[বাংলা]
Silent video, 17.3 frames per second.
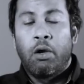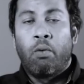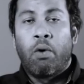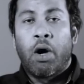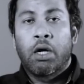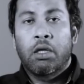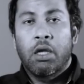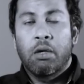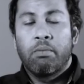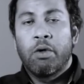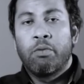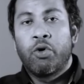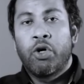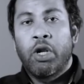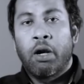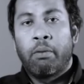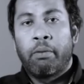ওয়ার্কিং
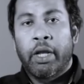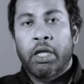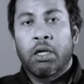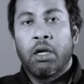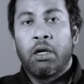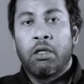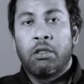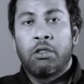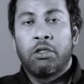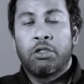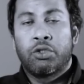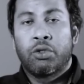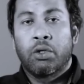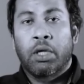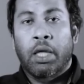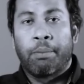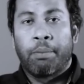মেমোরির আবার একটা নির্দিষ্ট
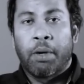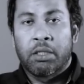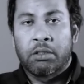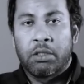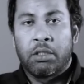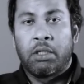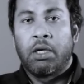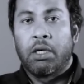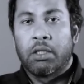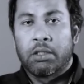ক্যাপাসিটি